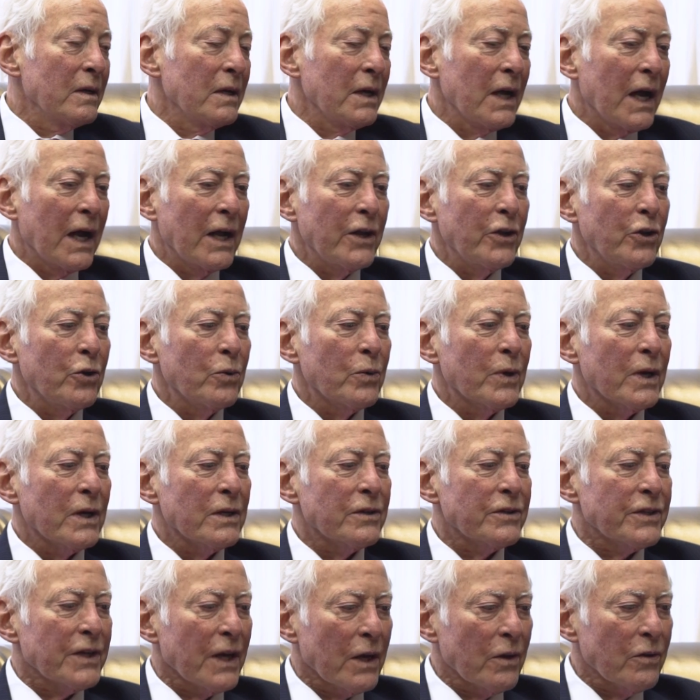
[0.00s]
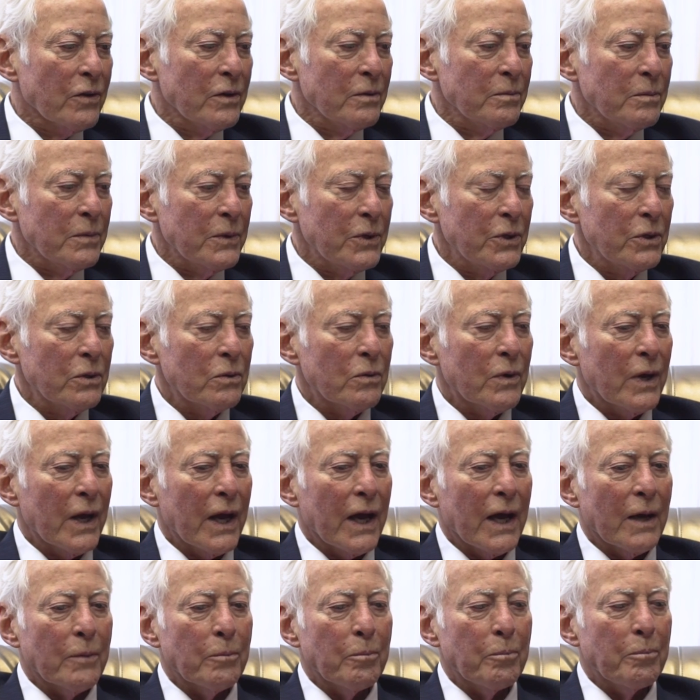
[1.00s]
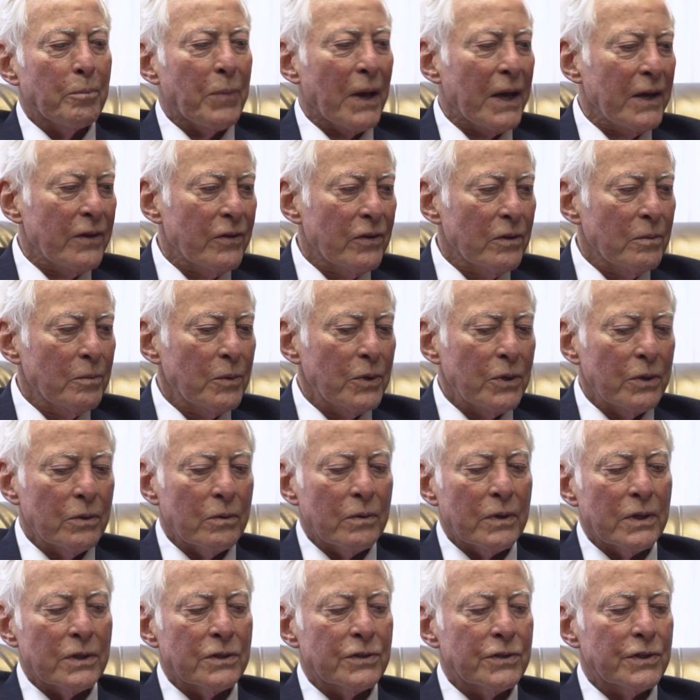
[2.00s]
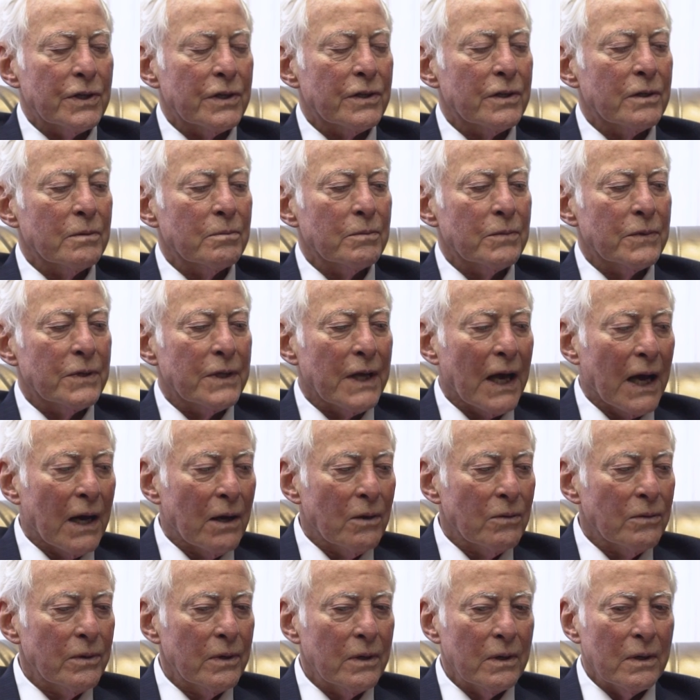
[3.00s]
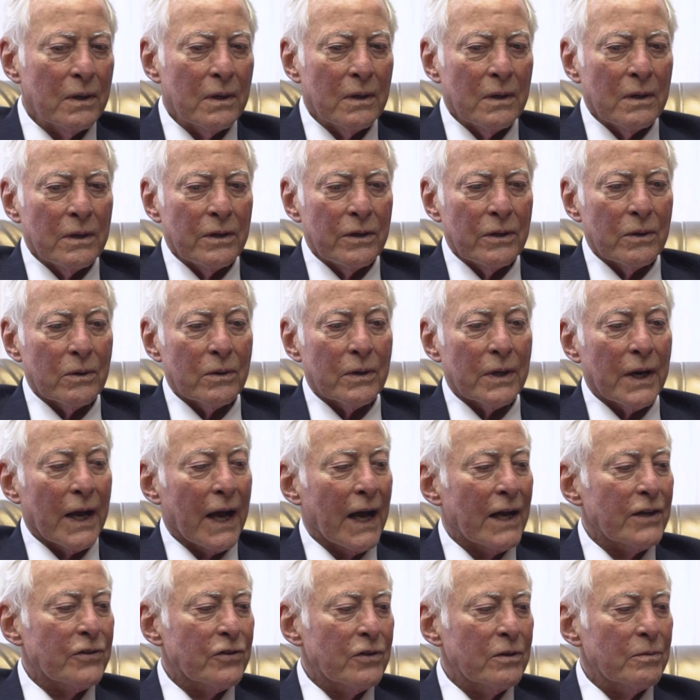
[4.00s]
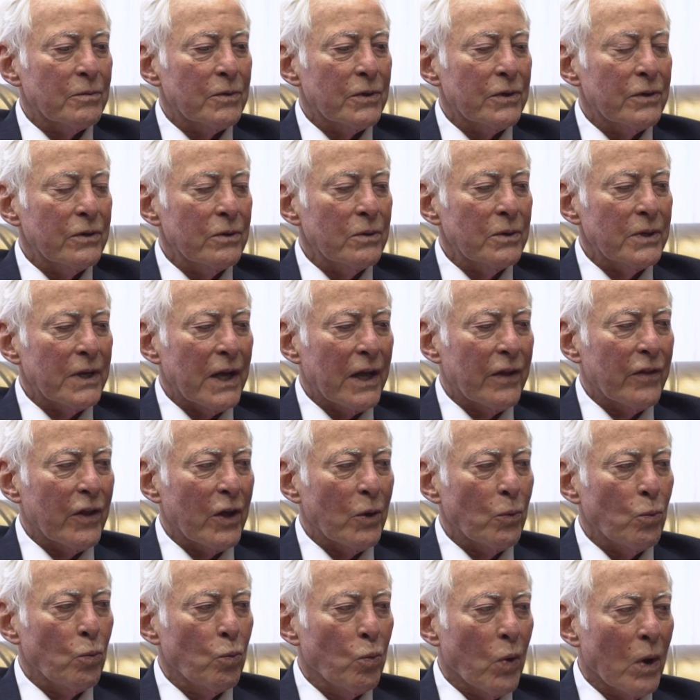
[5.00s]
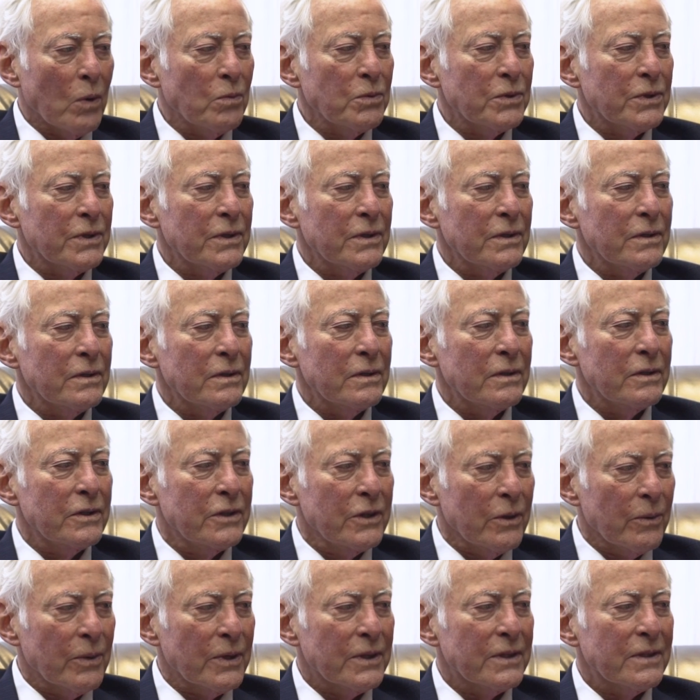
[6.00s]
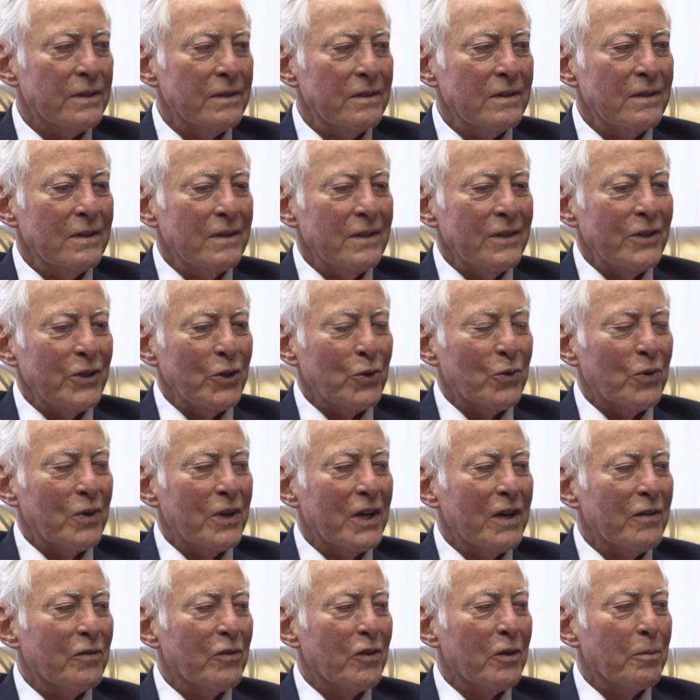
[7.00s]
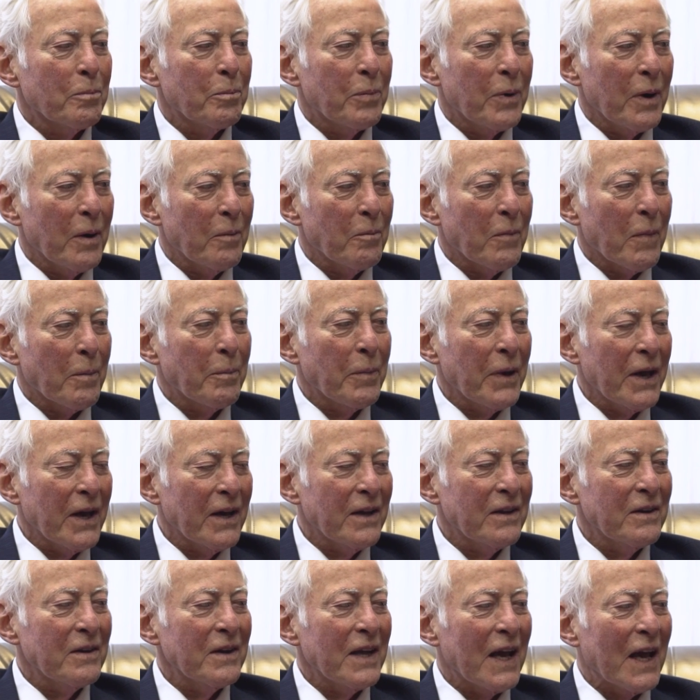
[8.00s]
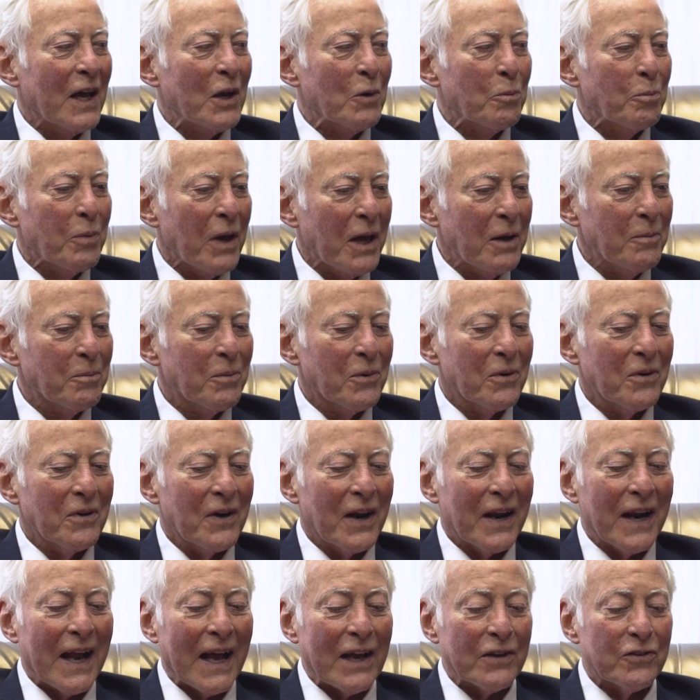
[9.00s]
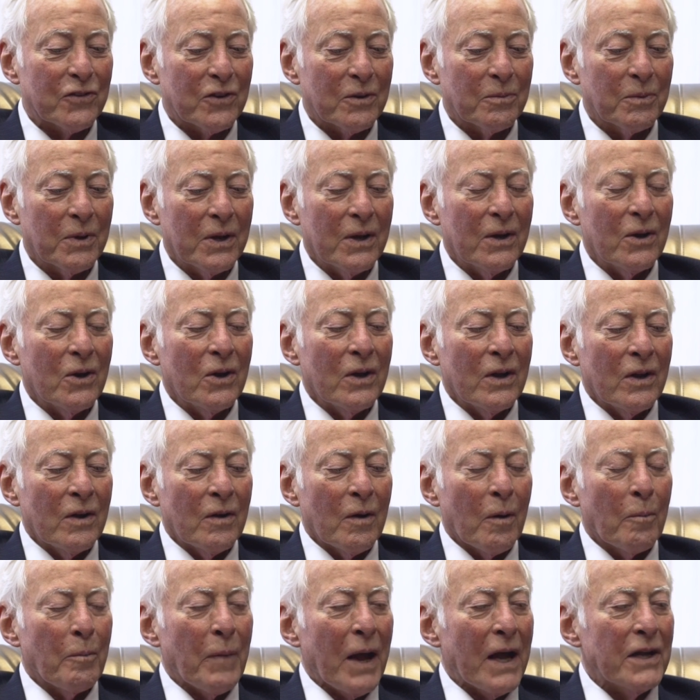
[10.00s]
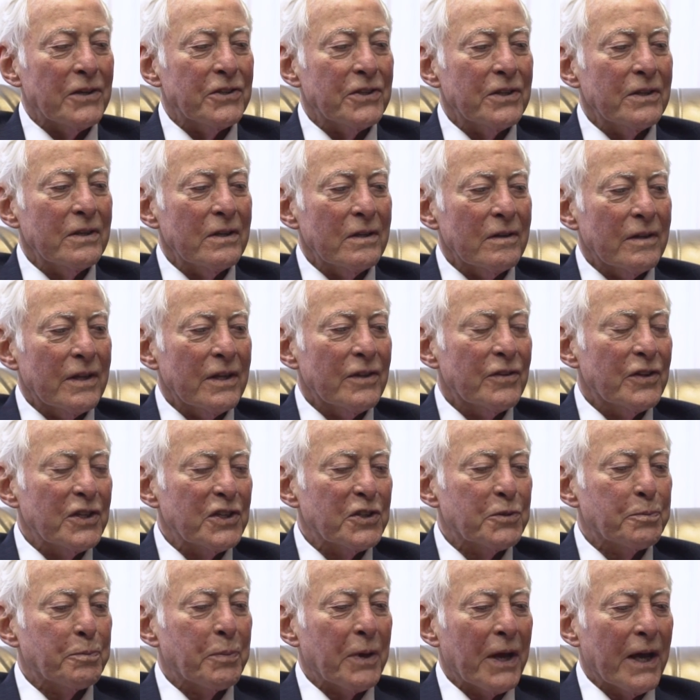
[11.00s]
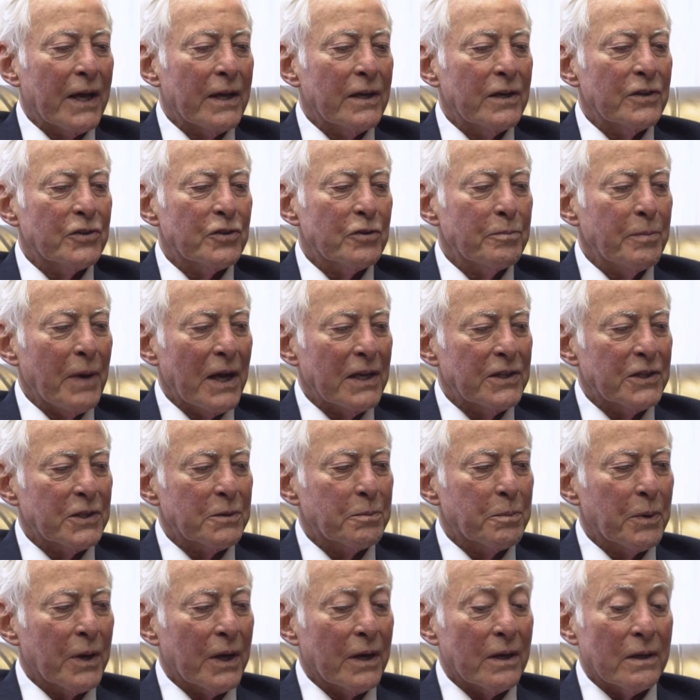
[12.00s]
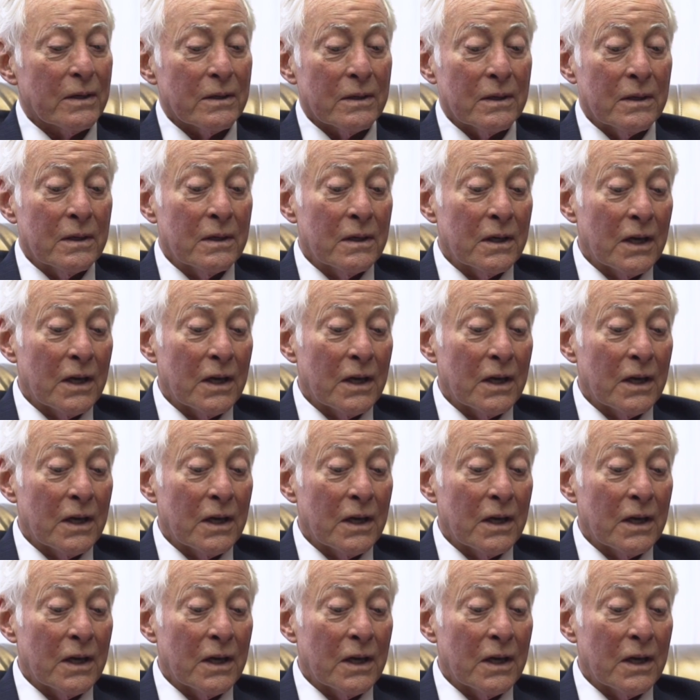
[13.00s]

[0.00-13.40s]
И вы можете говорить им, платить, вы можете посадить их, попросить это делать, но они не будут. Дайте им ручку и листок бумаги. Скажите, чтобы они представили, что эта ручка волшебная. Все, что они напишут, станет реальным.